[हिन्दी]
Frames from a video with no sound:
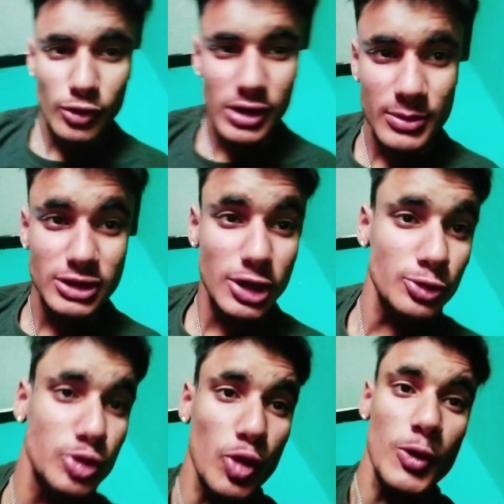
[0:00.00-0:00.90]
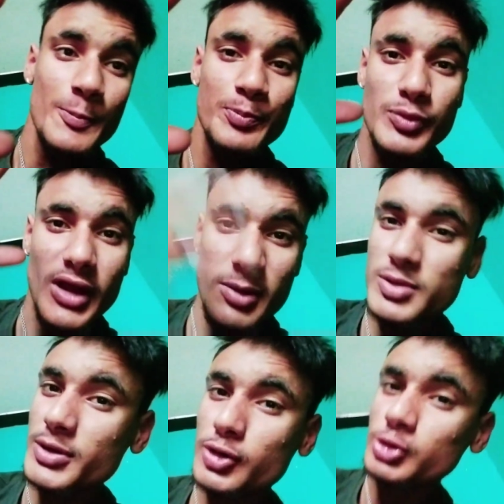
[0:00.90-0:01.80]
सेट होके मिलता हूँ तो
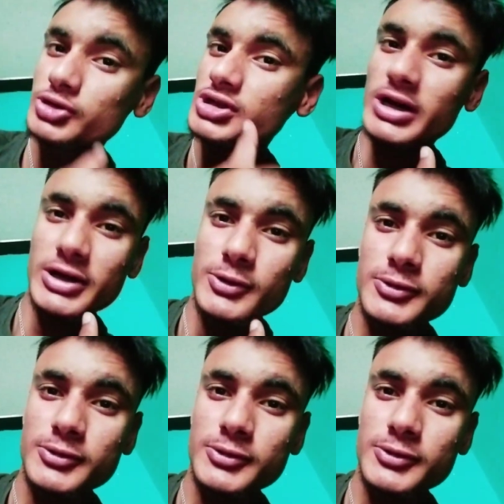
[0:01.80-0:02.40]
अभी मेरे को जाने